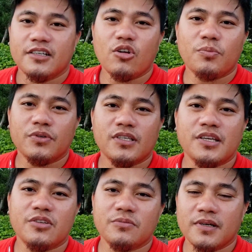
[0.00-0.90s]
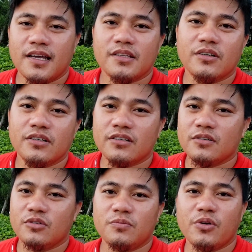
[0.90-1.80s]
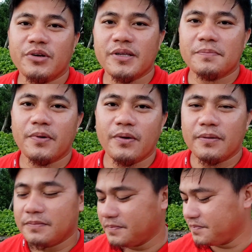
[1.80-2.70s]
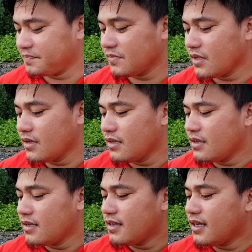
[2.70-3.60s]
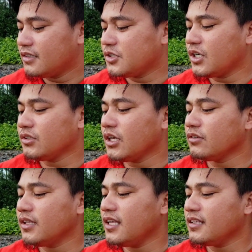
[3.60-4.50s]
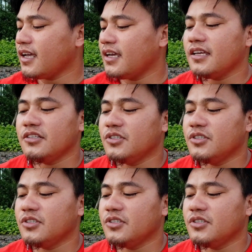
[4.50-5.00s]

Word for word: hello po sa inyo mga idol good morning po at shoutout din kay